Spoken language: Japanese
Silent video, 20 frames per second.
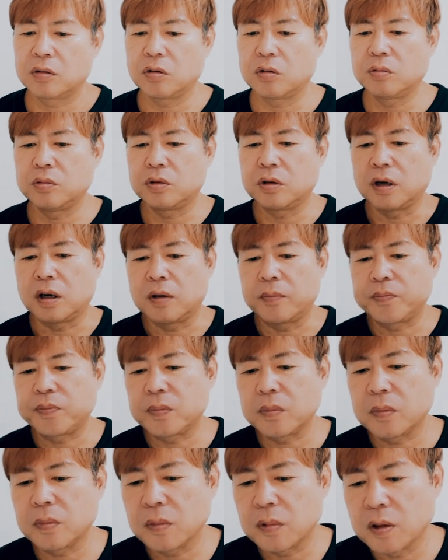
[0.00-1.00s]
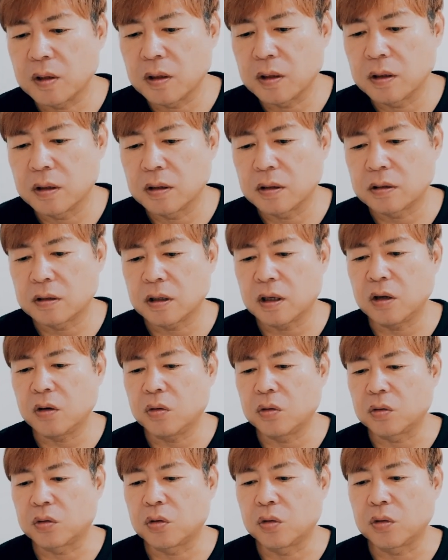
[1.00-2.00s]
ノブが
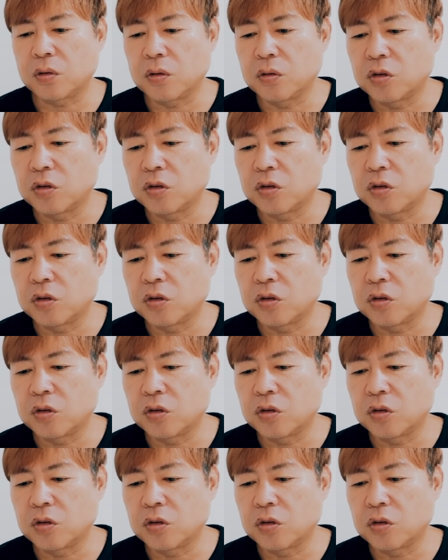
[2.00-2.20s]
最後の東